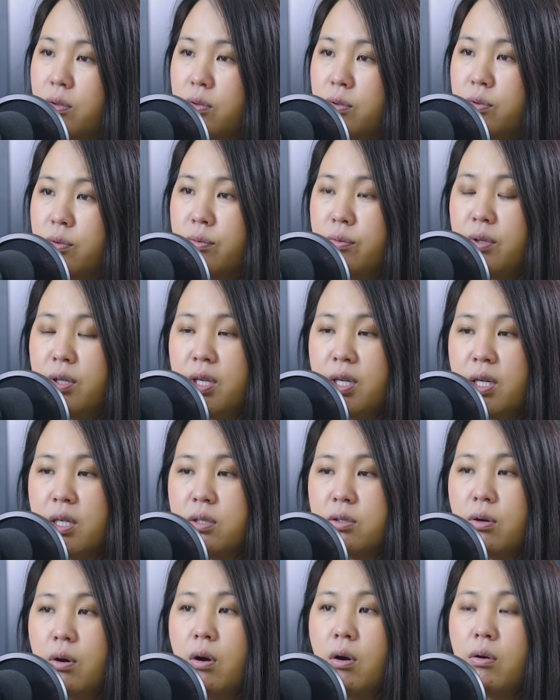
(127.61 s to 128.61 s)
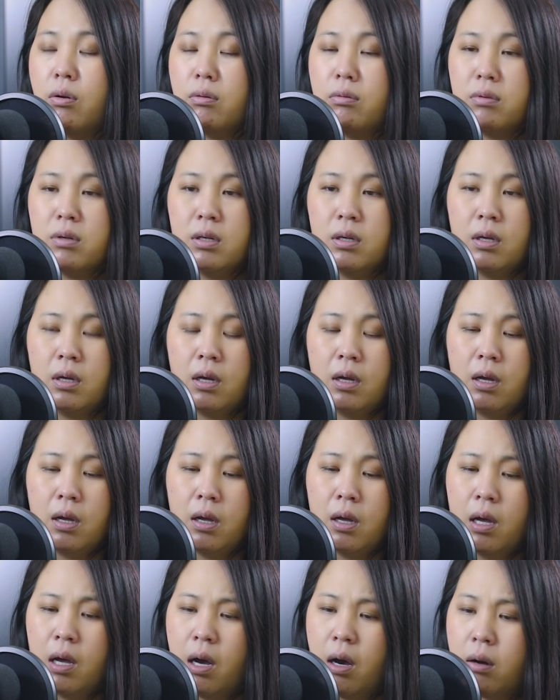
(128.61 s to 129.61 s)
đun chia cho hậu
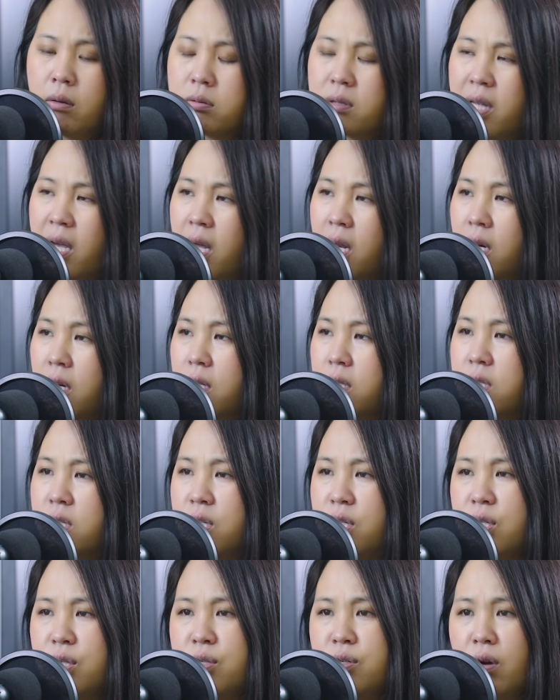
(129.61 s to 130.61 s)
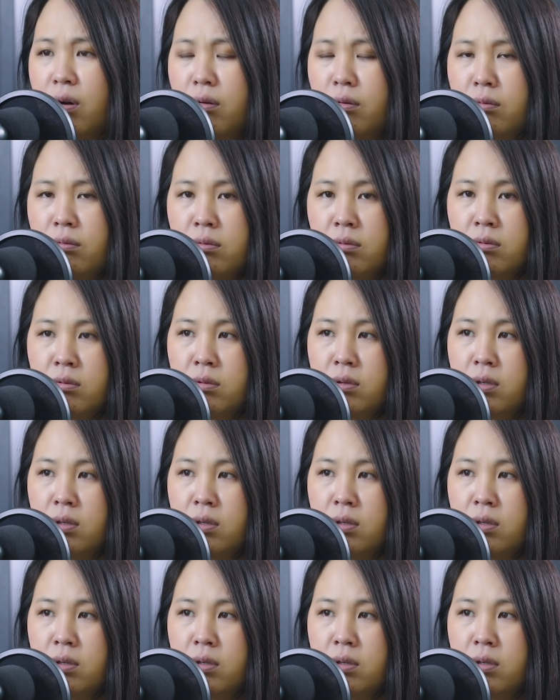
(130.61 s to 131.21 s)
hậu ta là chi rong